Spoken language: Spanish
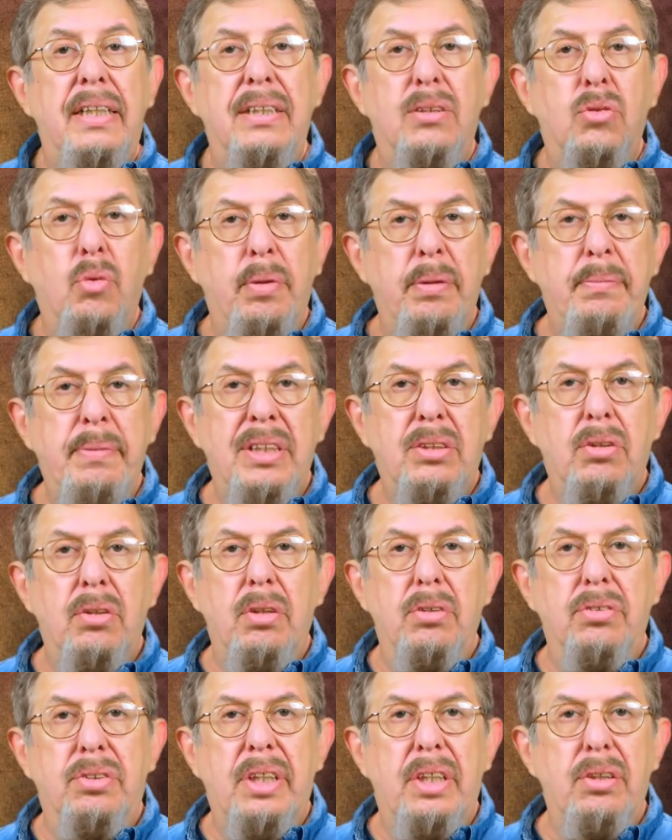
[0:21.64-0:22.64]
El descubrimiento
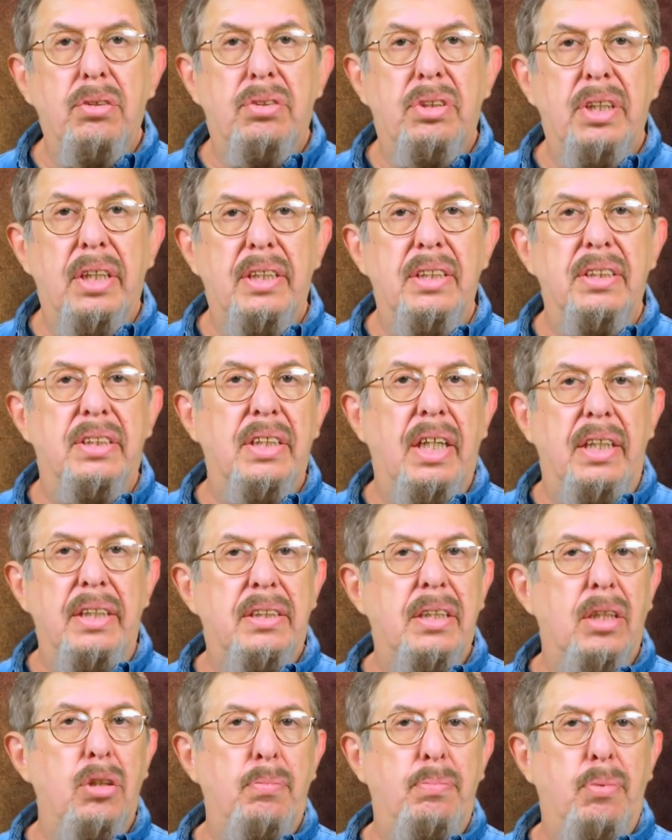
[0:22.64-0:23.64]
de los rayos X
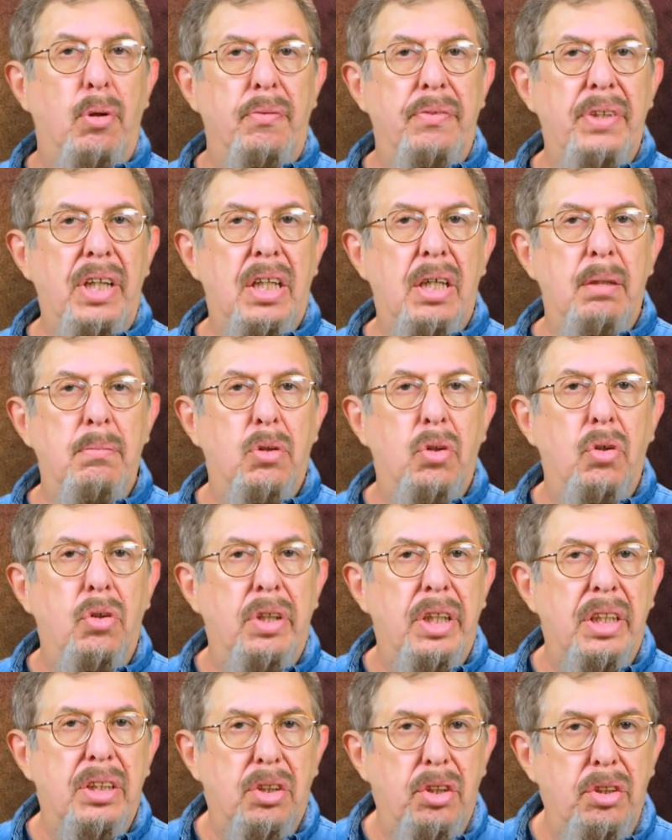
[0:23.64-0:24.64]
realizado por Wilhelm
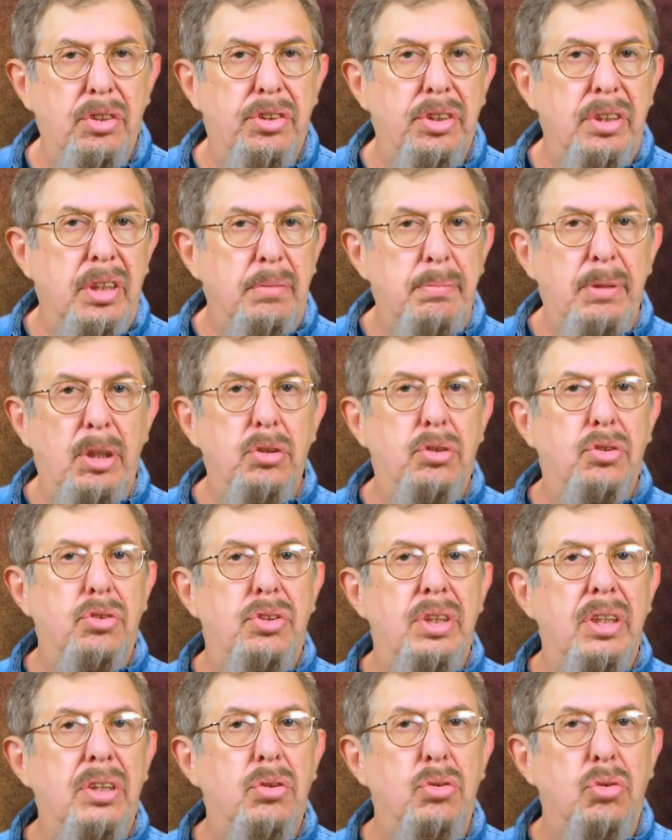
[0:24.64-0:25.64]
Conrad Röntgen en
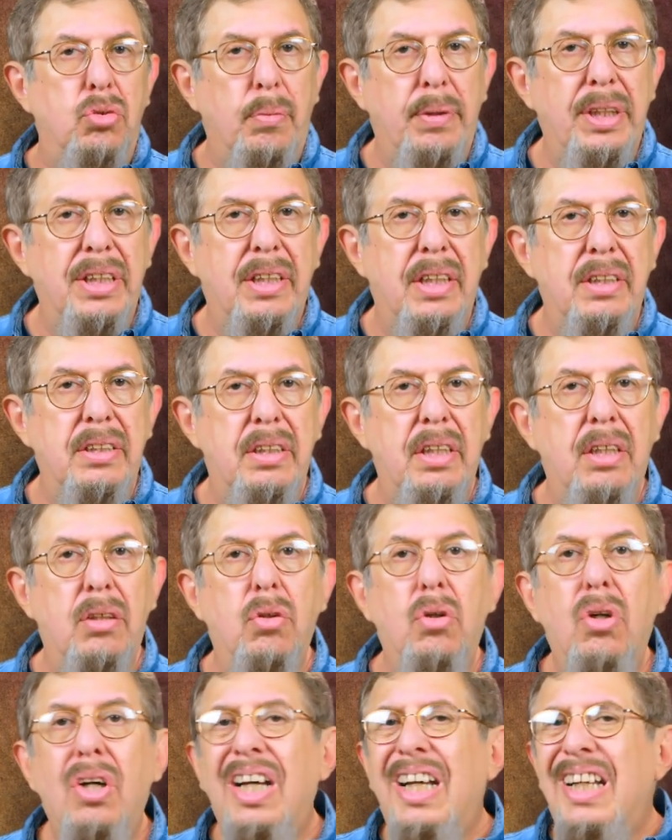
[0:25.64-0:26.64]

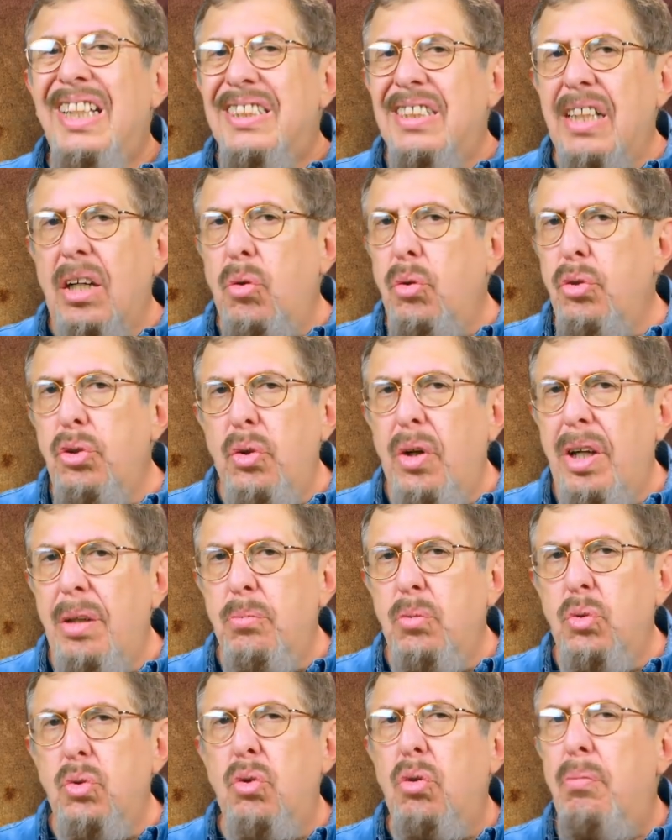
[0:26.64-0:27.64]
1895 sacudió
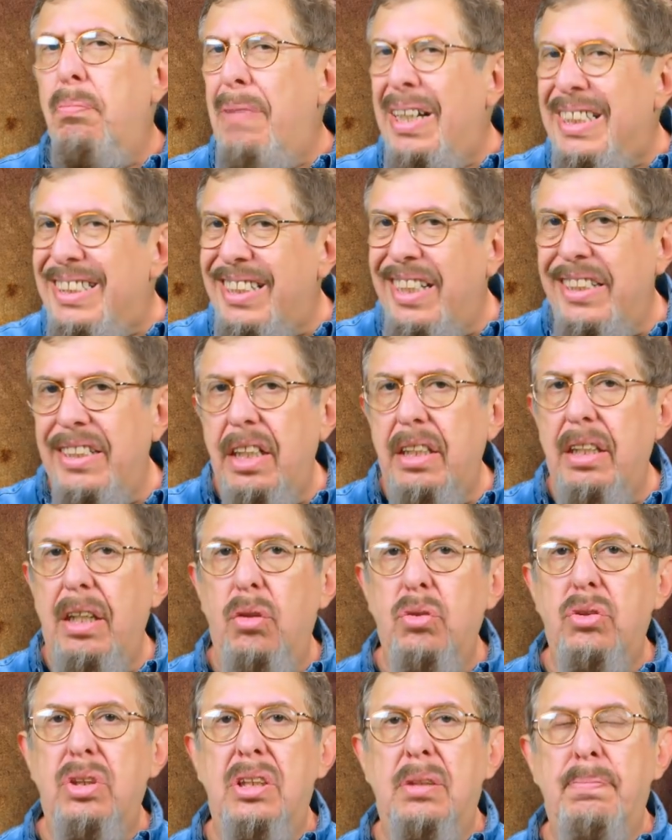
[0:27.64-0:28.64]
al mundo más allá
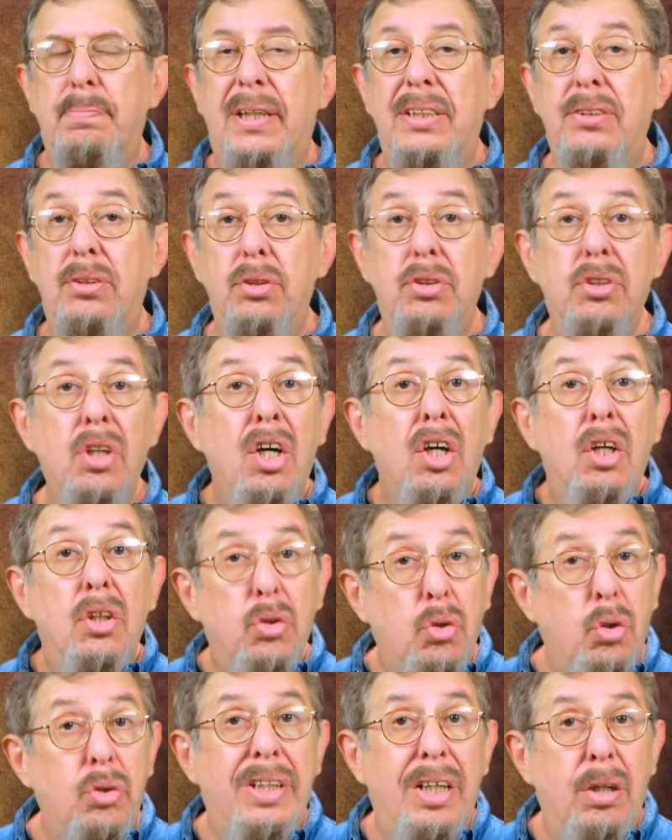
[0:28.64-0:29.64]
de los espacios
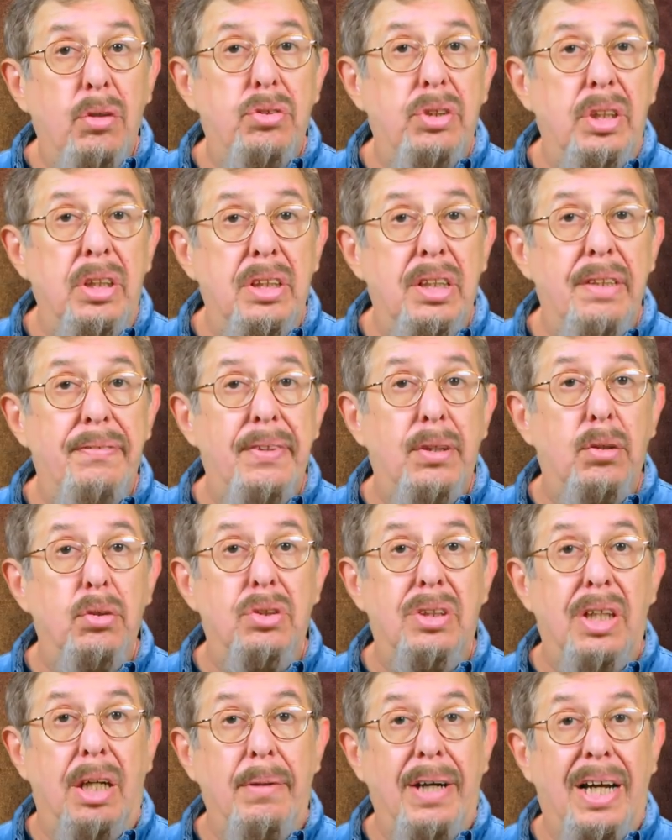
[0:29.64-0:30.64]
donde los
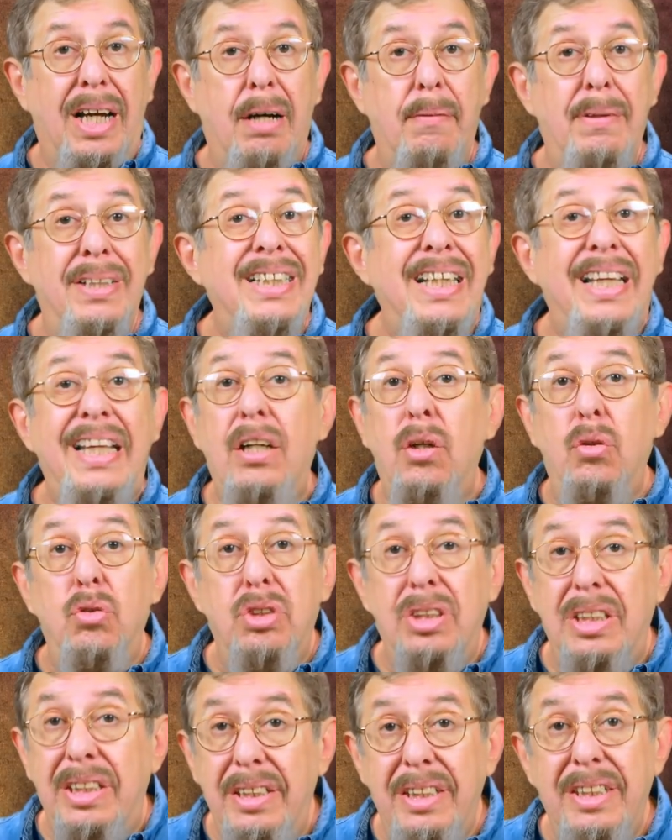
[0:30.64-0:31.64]
científicos trabajaban en
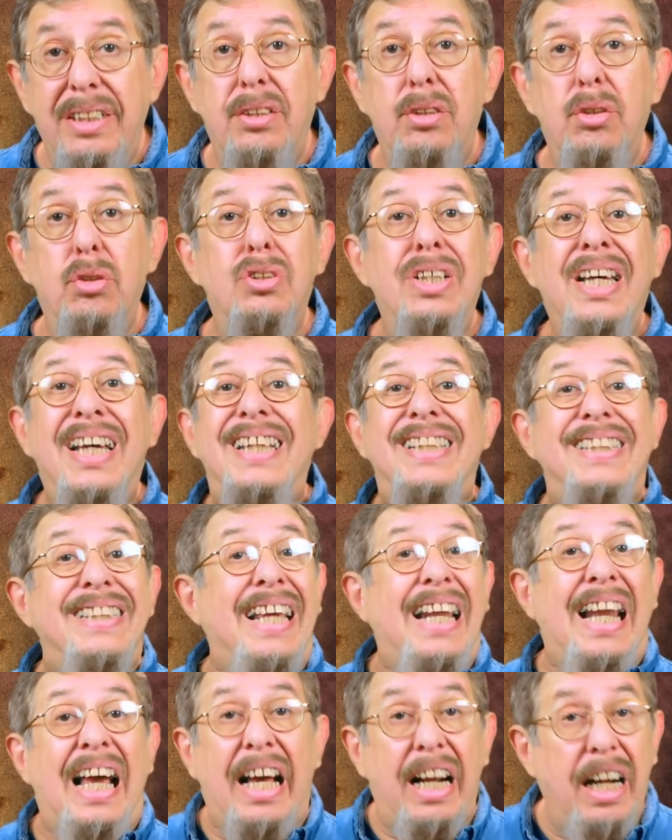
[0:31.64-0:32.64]
los inicios
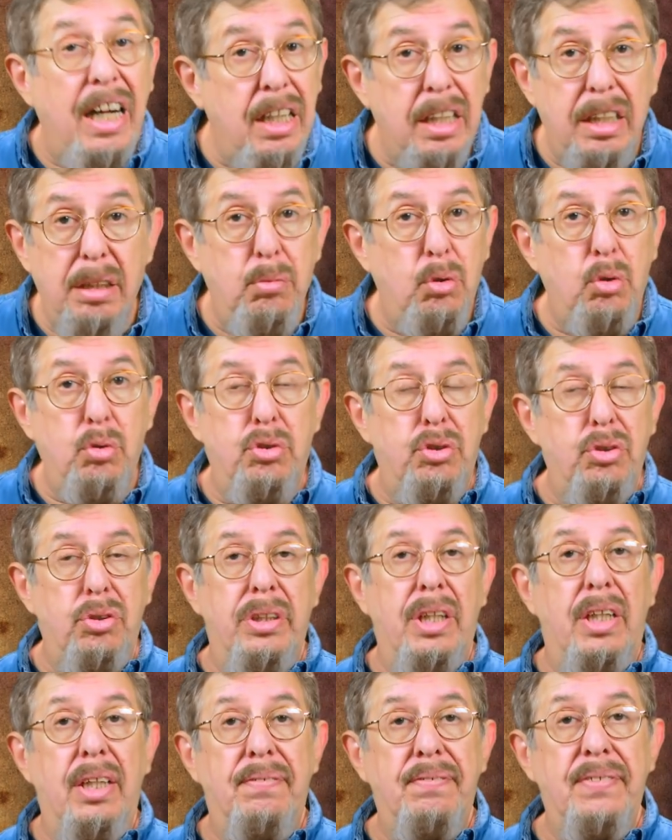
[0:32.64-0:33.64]
de la gran
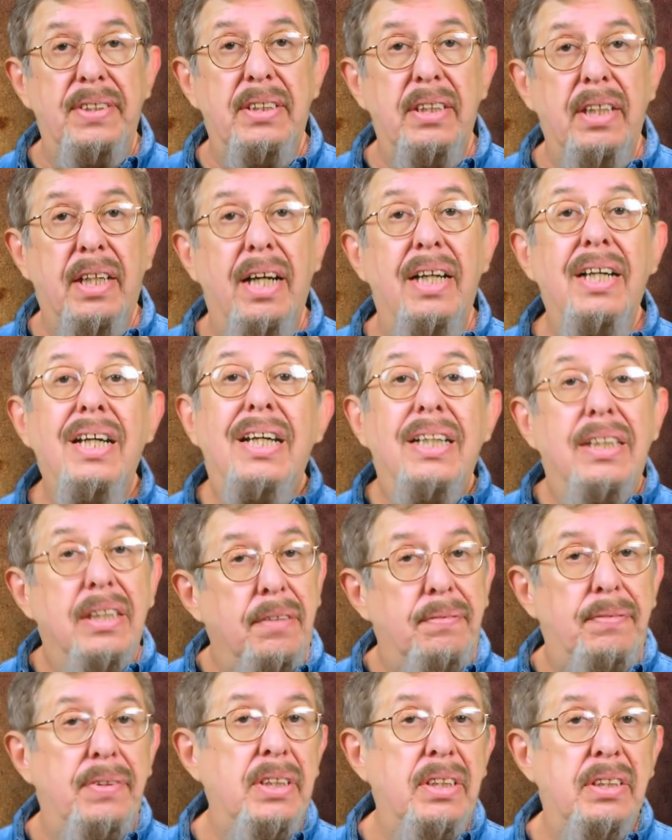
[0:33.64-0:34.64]
revolución de la física
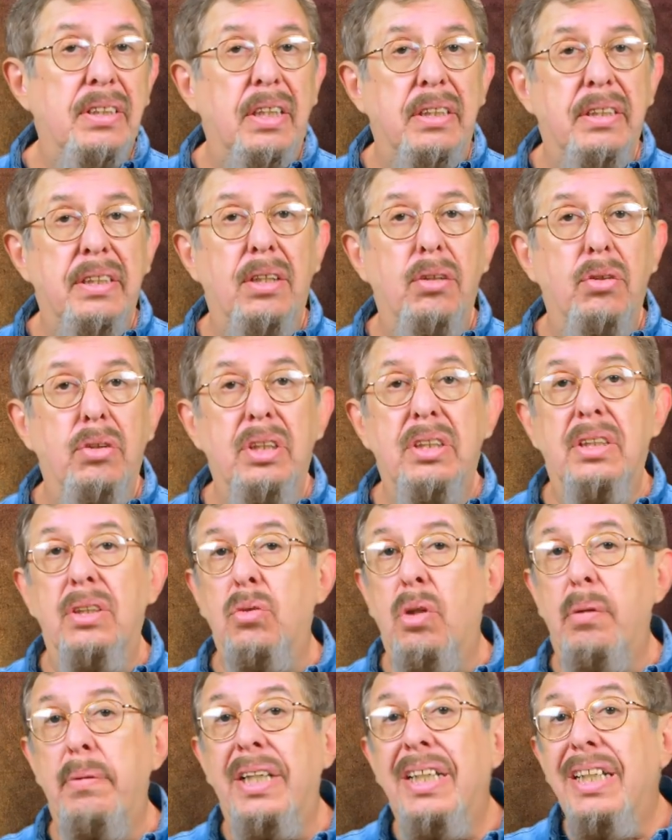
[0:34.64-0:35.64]
de fines del siglo
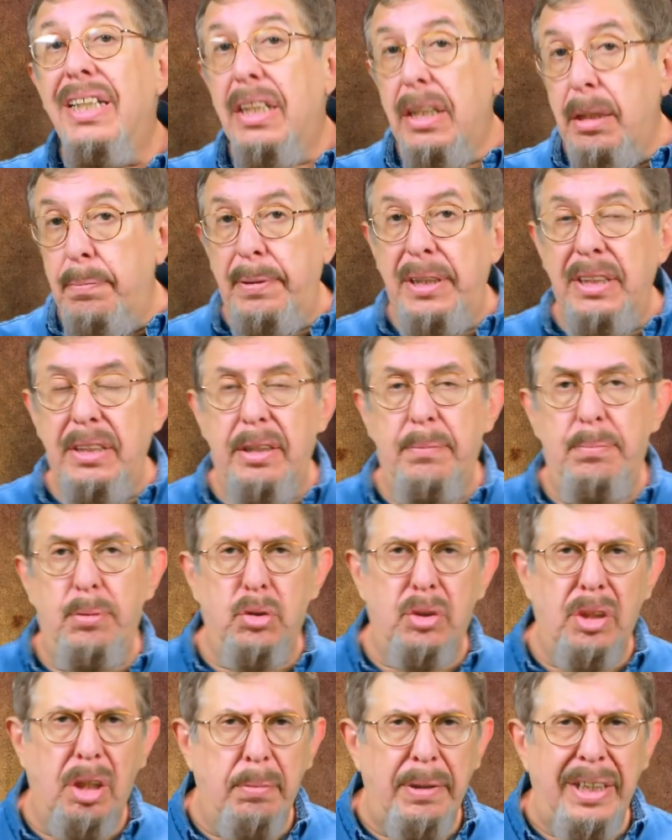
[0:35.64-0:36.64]
XIX y
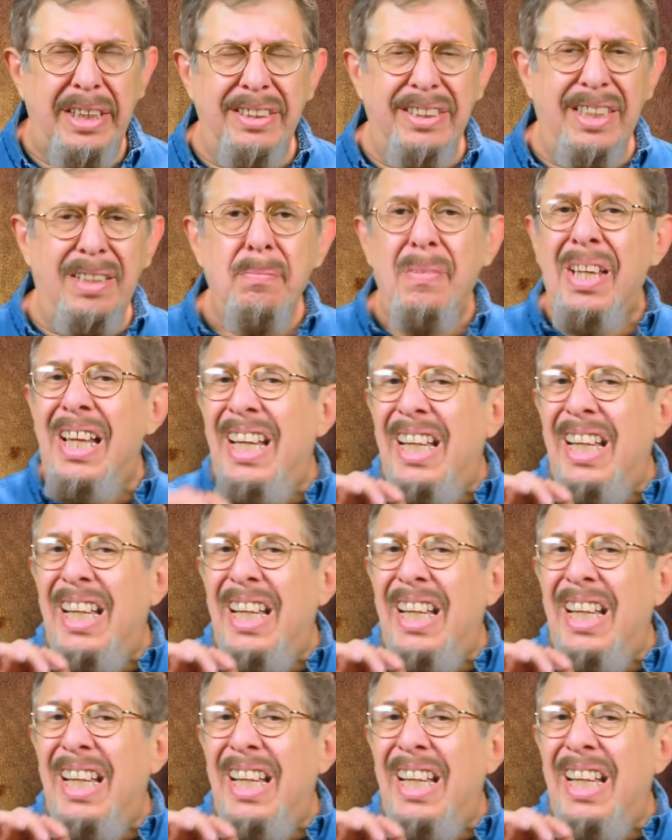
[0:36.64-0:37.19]
principios del XX.